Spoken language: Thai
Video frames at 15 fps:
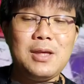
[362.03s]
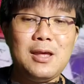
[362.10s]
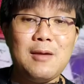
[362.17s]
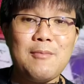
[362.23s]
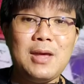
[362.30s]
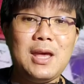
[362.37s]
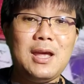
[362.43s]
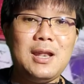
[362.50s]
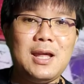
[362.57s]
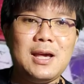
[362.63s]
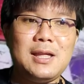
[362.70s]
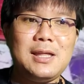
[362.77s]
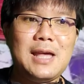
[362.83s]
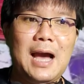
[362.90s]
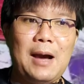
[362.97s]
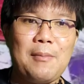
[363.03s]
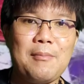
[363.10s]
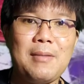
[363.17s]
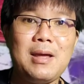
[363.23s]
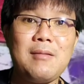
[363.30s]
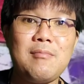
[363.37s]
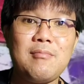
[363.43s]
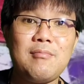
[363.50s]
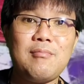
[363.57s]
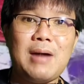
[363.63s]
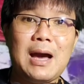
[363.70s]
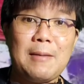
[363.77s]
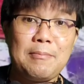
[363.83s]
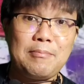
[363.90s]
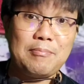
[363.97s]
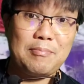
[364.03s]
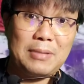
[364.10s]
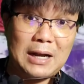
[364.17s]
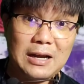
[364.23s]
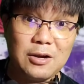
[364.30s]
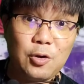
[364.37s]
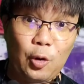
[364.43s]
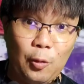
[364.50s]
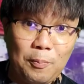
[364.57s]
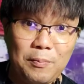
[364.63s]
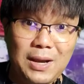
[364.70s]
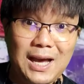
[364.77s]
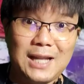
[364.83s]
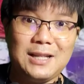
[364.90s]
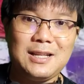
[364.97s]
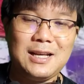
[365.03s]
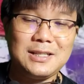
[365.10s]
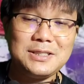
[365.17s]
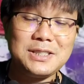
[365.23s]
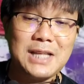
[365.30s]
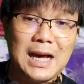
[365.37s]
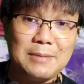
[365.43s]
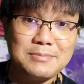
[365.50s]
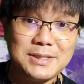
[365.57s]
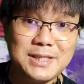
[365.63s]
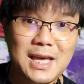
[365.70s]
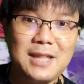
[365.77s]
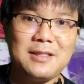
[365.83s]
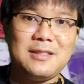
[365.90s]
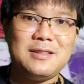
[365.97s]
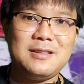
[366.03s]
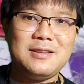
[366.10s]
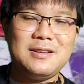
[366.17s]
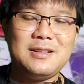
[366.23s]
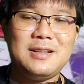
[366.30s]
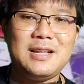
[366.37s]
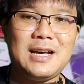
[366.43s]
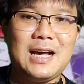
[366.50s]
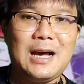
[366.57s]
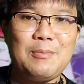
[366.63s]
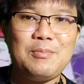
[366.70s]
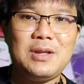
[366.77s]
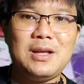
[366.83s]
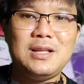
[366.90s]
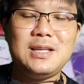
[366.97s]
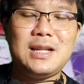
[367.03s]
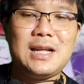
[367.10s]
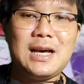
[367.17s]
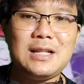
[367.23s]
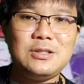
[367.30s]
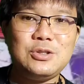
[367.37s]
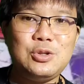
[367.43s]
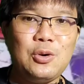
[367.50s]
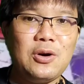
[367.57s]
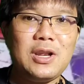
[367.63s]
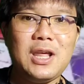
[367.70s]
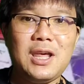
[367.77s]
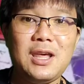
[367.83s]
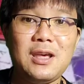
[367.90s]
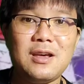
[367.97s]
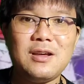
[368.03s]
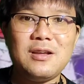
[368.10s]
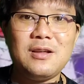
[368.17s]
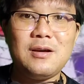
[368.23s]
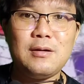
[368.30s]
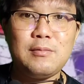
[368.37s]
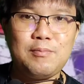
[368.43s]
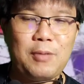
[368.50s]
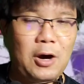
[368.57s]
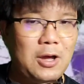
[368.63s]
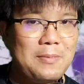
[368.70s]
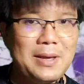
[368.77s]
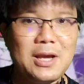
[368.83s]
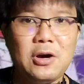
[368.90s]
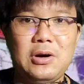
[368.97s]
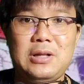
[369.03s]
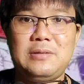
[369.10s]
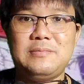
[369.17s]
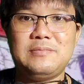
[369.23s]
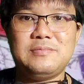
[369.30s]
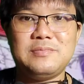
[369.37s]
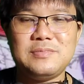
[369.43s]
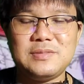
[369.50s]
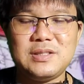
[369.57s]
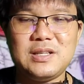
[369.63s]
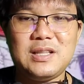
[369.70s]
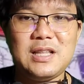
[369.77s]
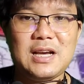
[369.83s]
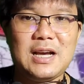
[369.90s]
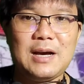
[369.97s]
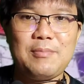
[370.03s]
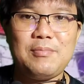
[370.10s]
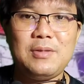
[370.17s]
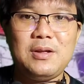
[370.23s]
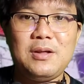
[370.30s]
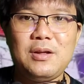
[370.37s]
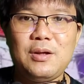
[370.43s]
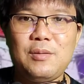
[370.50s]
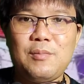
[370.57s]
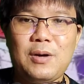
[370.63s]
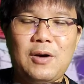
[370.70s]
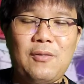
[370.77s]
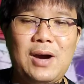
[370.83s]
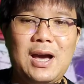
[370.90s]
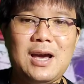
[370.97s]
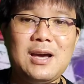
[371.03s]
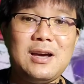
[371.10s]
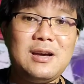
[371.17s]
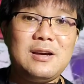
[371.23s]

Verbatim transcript: บ อี เอ็ม เอ เนี่ยยังไม่มาประกบกันทั้งสามเส้นนะครับฉะนั้นช่วงนี้ปล่อยไปก่อนนะครับเพราะว่า